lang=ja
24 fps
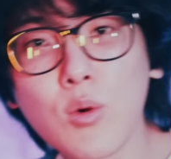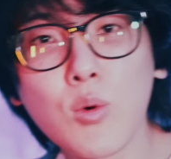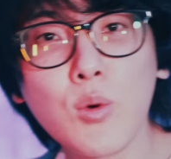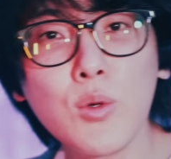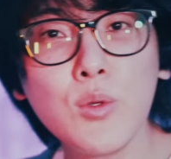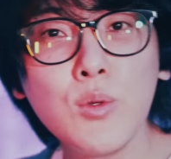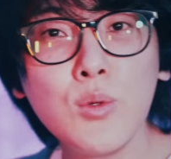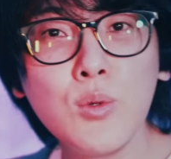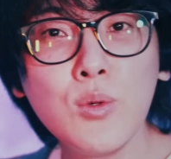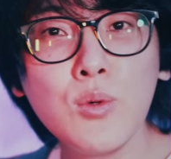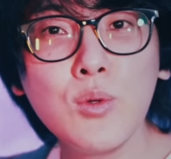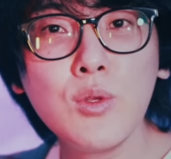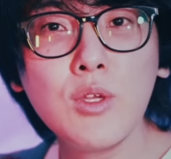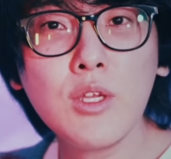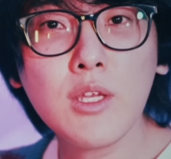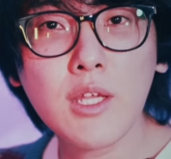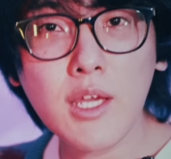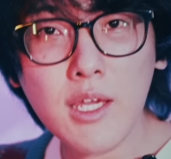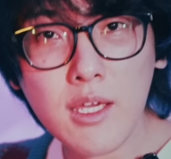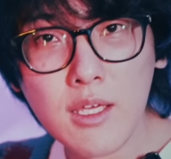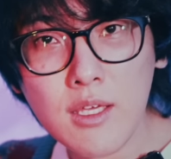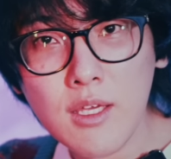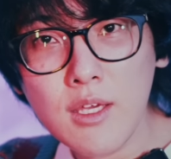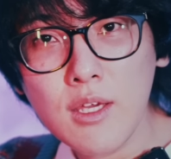こういう風に
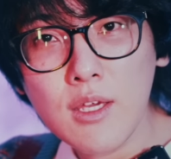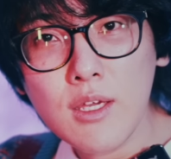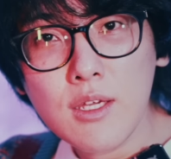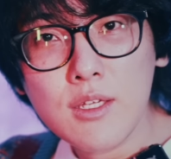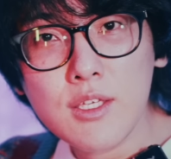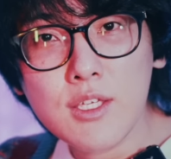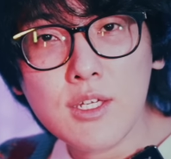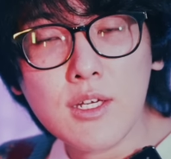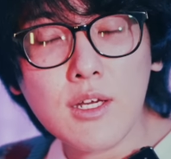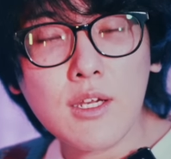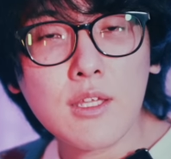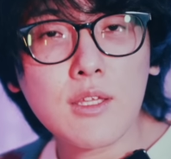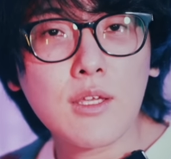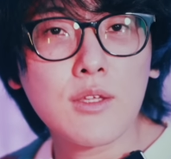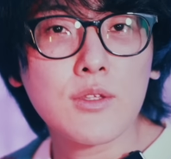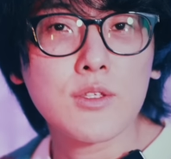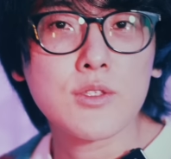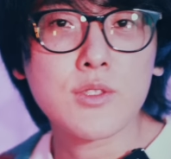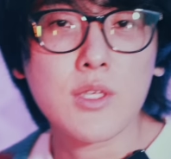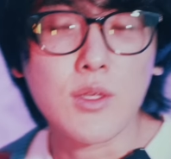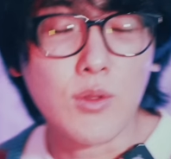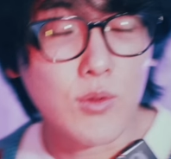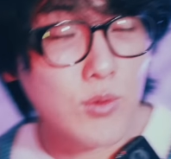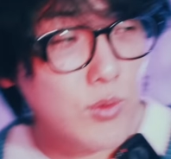ね、聞かれたん
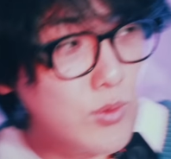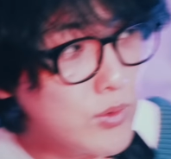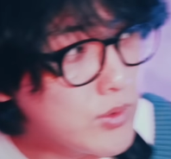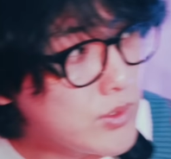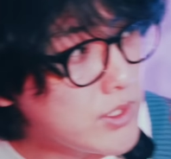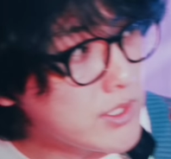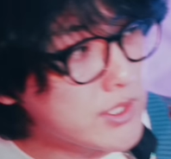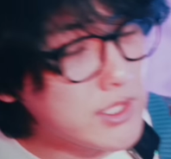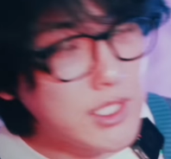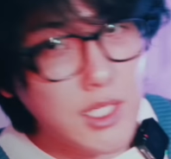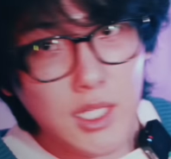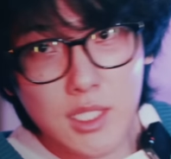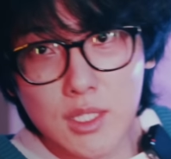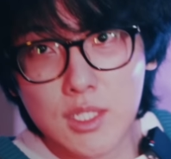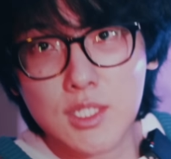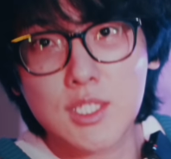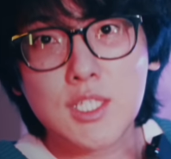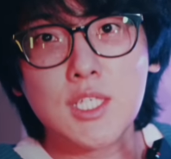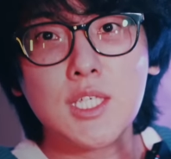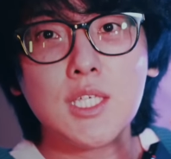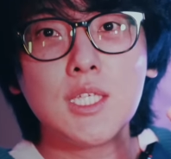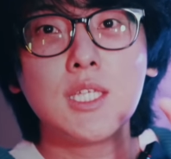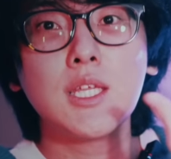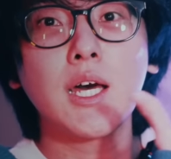ですけど、どうですかって
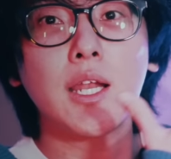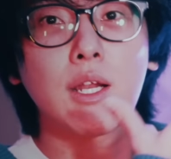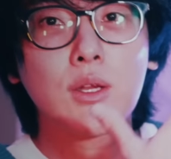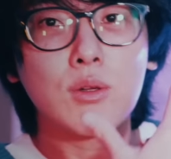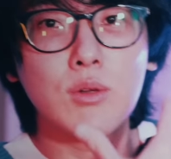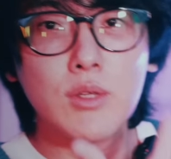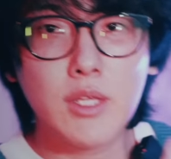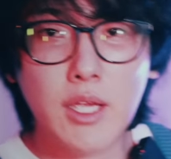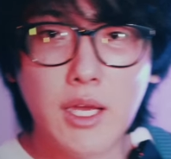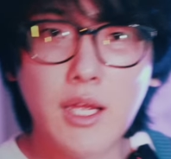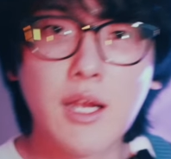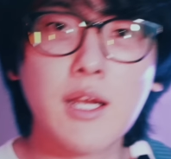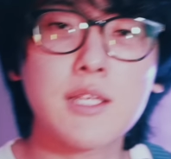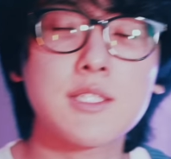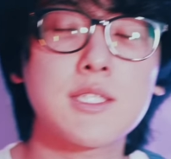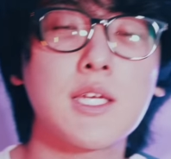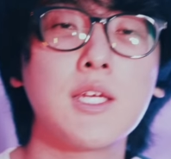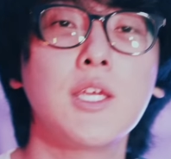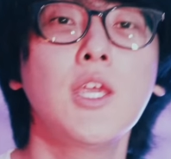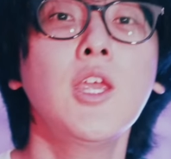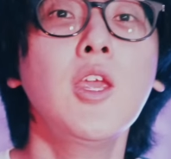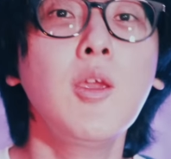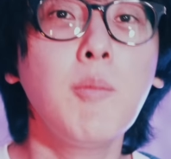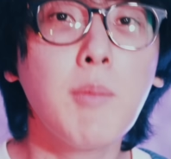聞いたら栗原
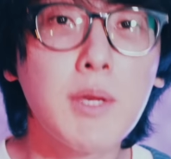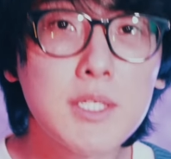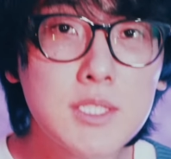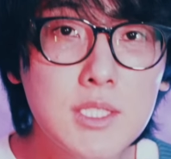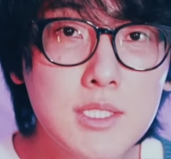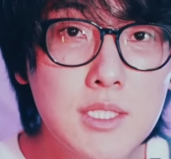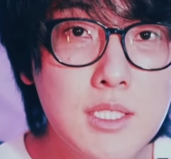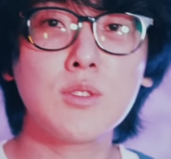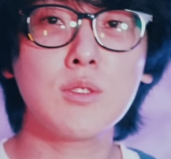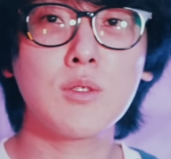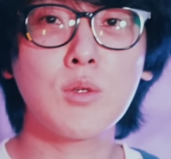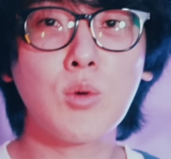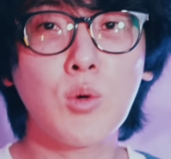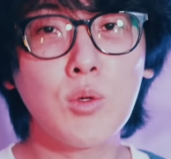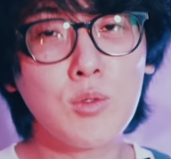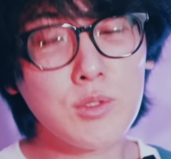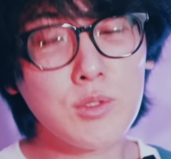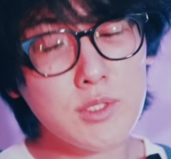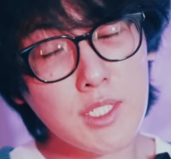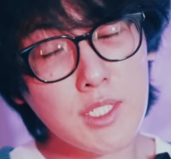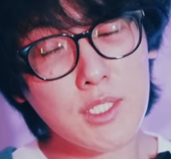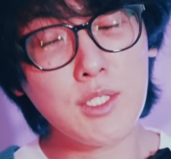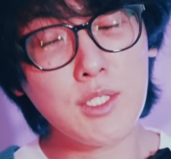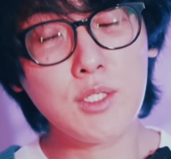さん言います。こ
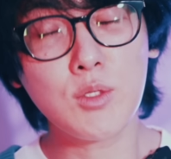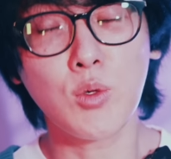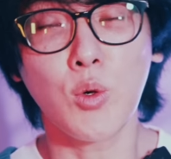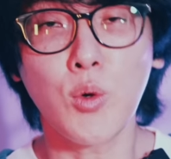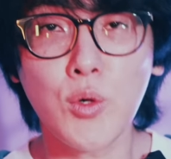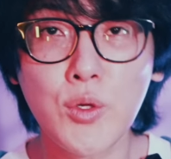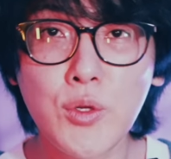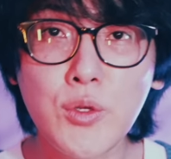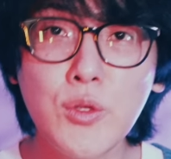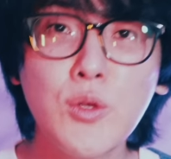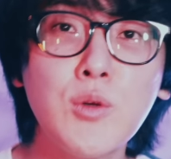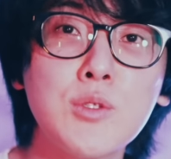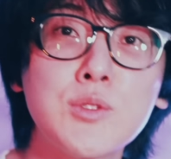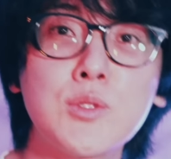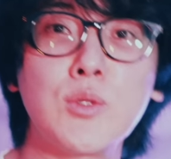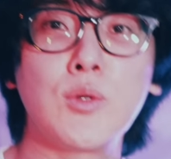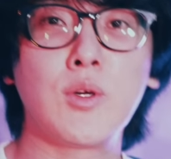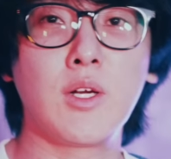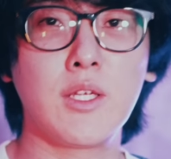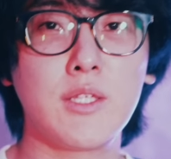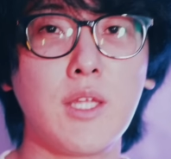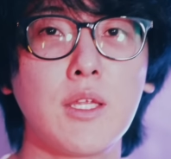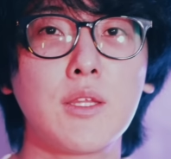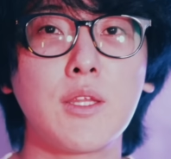の先、こういう予想
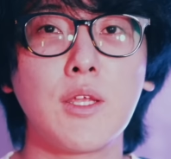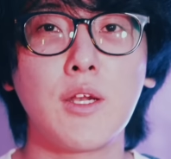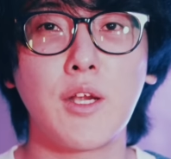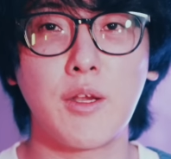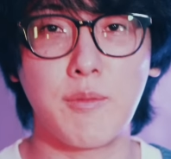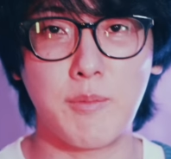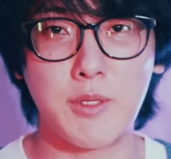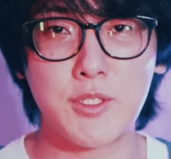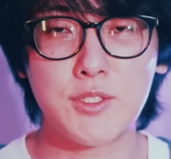が立てられま